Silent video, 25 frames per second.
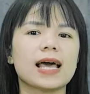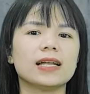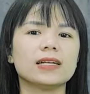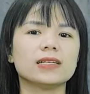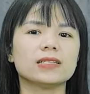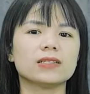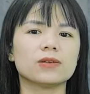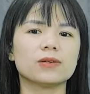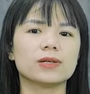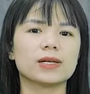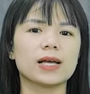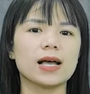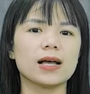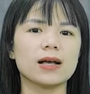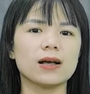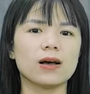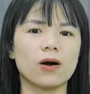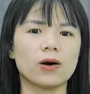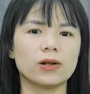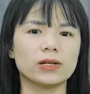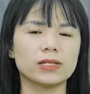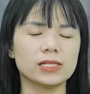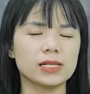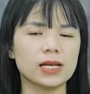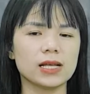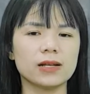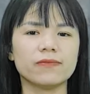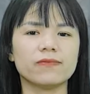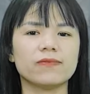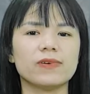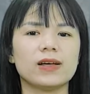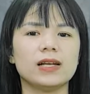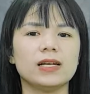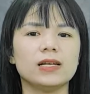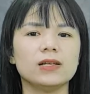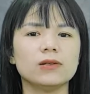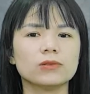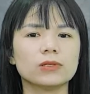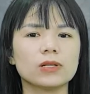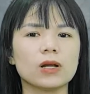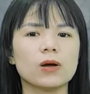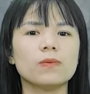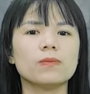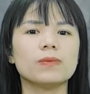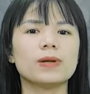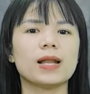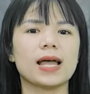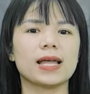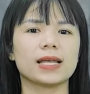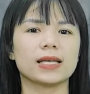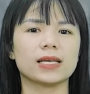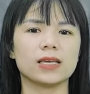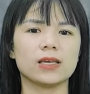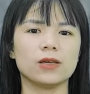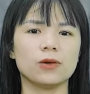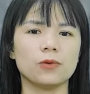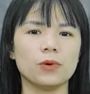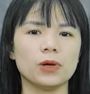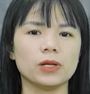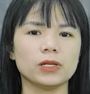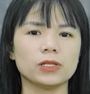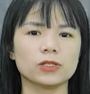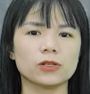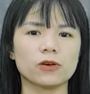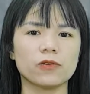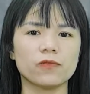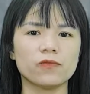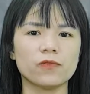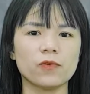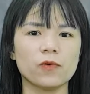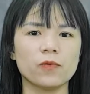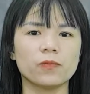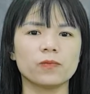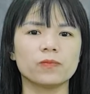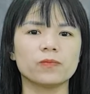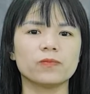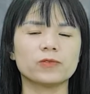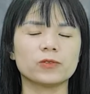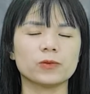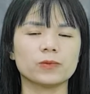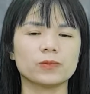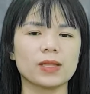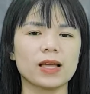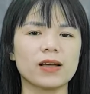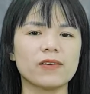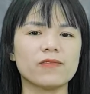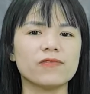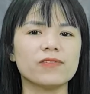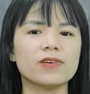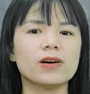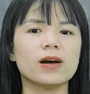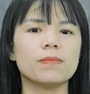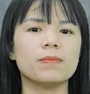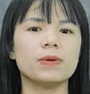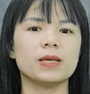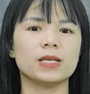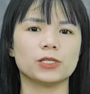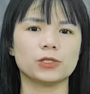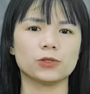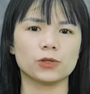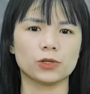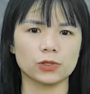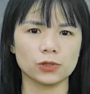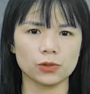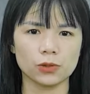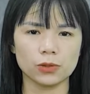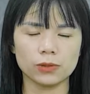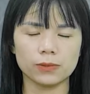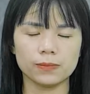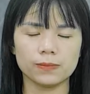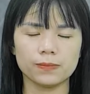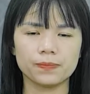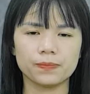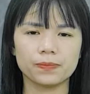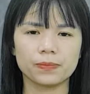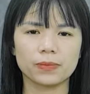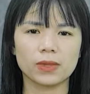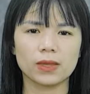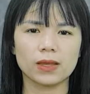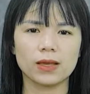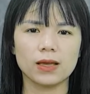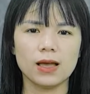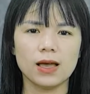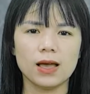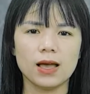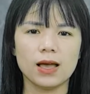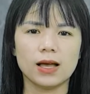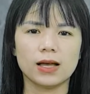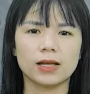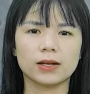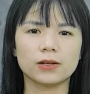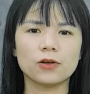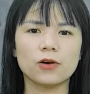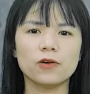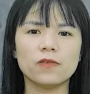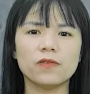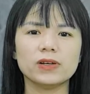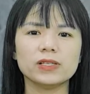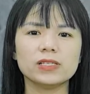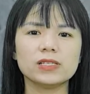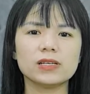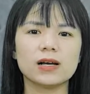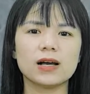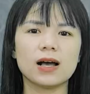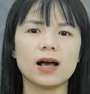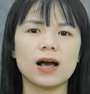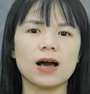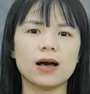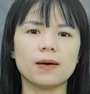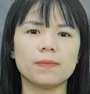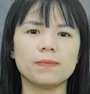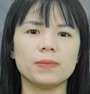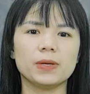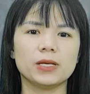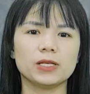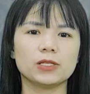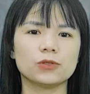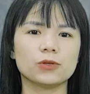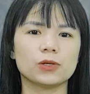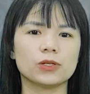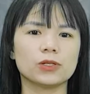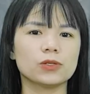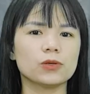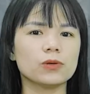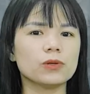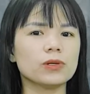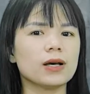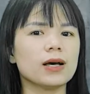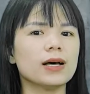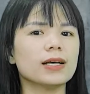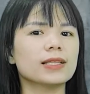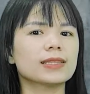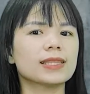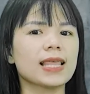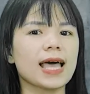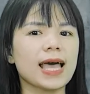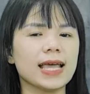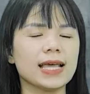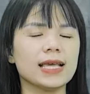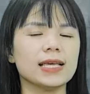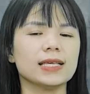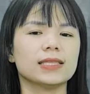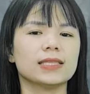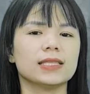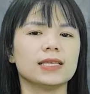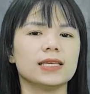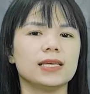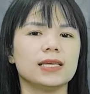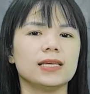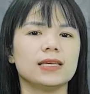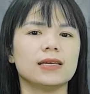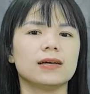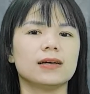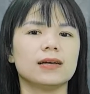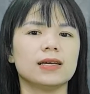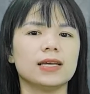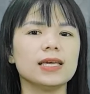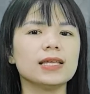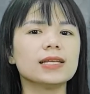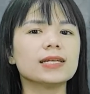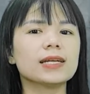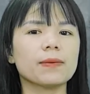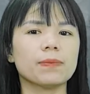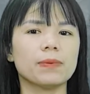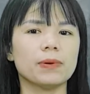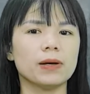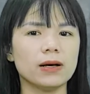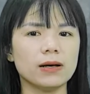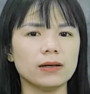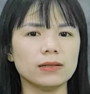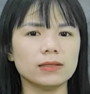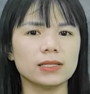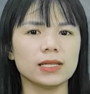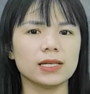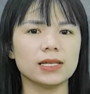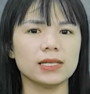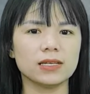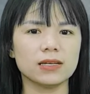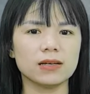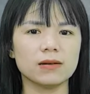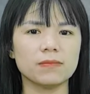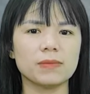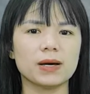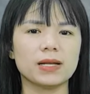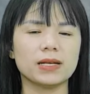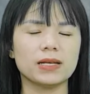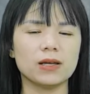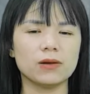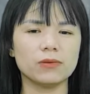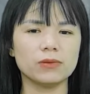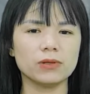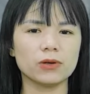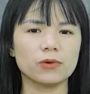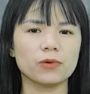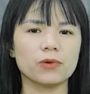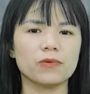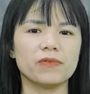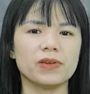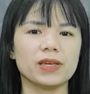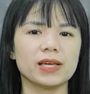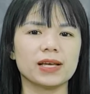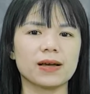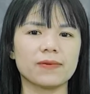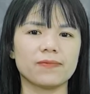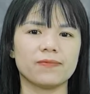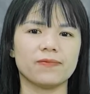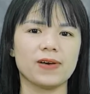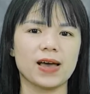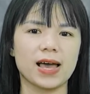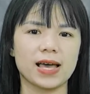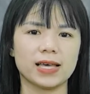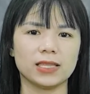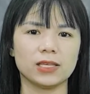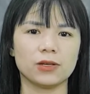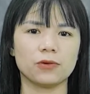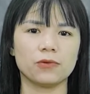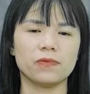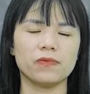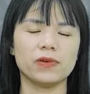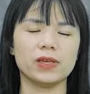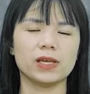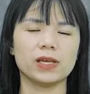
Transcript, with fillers: giãn cho các ngón chân và lưu thông lại khí huyết cho vùng chúng ta vừa bị chuột rút. Đối với trường hợp bị chuột rút ở tay thì ờ, ít gặp hơn thế nhưng mà nếu như quý vị gặp phải thì